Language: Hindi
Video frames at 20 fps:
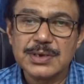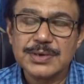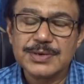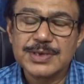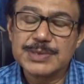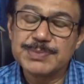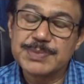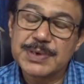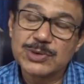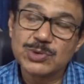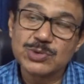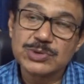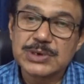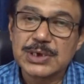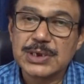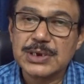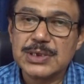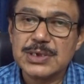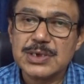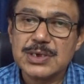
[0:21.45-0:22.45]
कृपया नोट
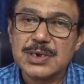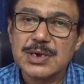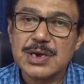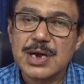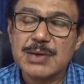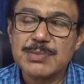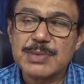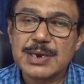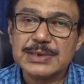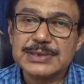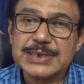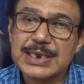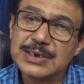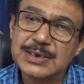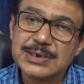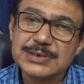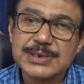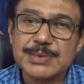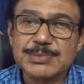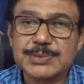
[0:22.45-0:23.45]
करें हमारा चैनल
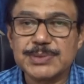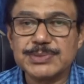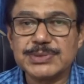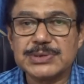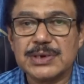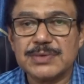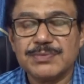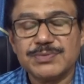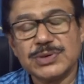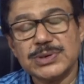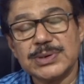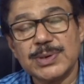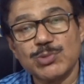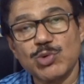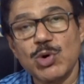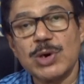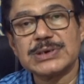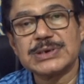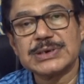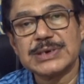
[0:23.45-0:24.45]
का सब्सक्रिप्शन फ्री ऑफ
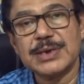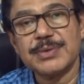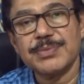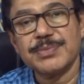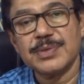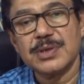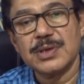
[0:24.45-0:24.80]
कॉस्ट है